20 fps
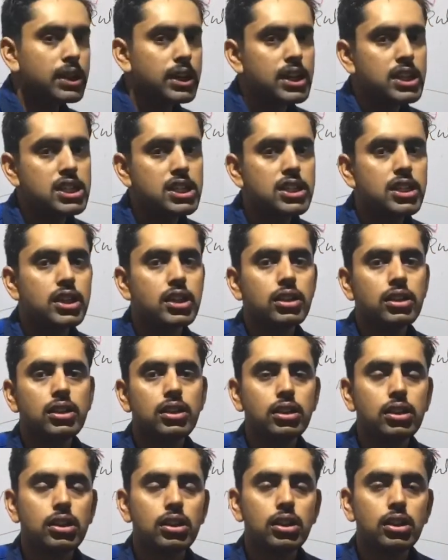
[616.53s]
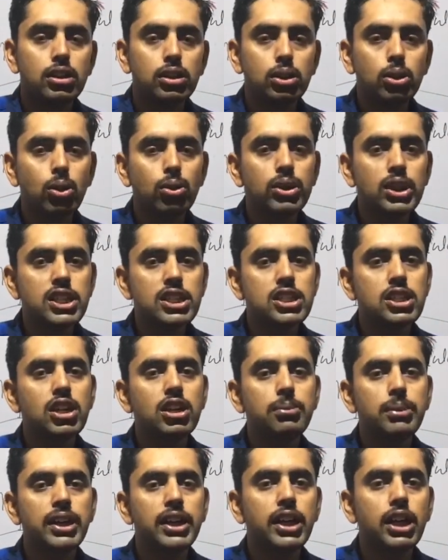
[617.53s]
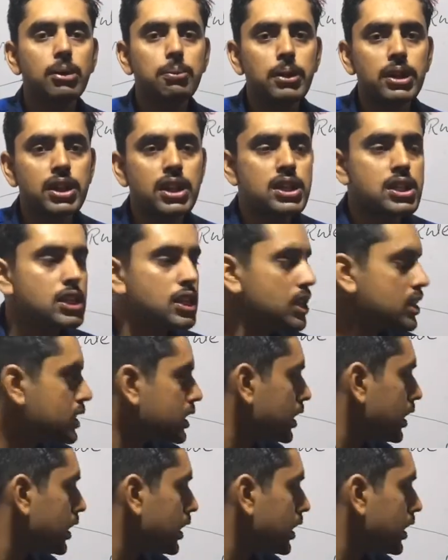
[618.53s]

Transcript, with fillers: प्रैक्टिशनर दो रजिस्टर्ड मेडिकल प्रैक्टिशनर्स